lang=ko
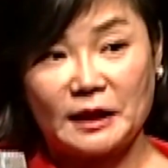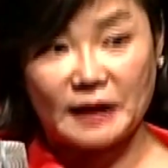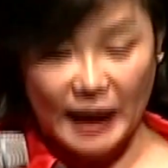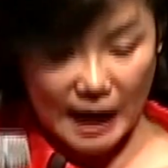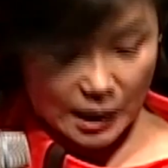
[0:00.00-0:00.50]

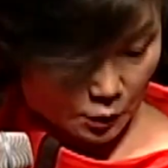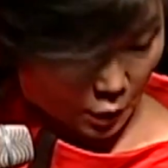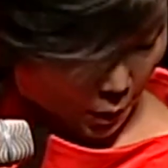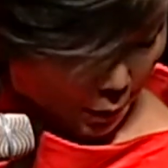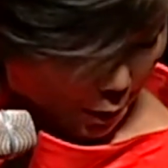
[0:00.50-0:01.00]
내가 있고
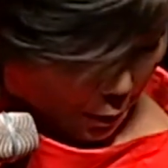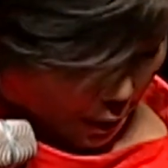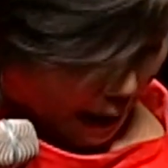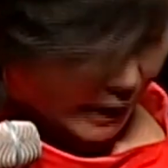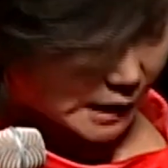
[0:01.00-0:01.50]
여기 보여요? 여기
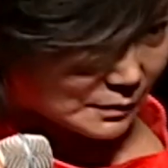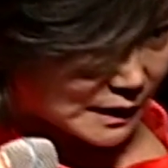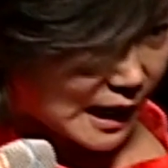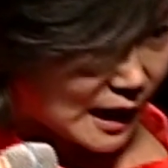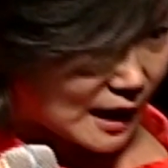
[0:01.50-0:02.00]
내 그림자?